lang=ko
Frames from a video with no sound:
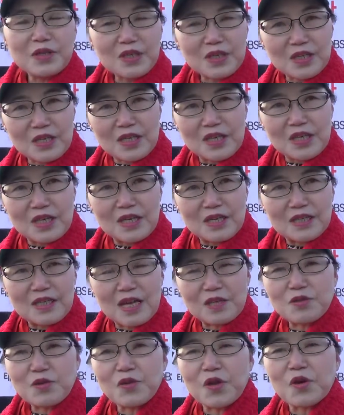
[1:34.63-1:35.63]
이
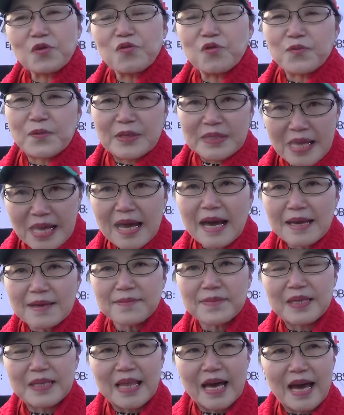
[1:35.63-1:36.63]
대통령 구미
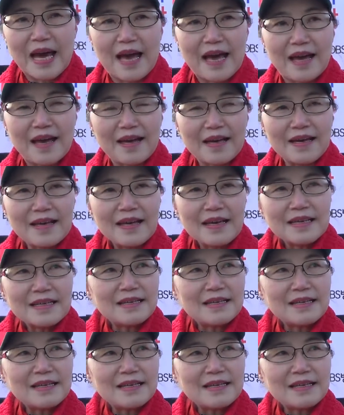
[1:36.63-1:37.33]
생가입니다. 예.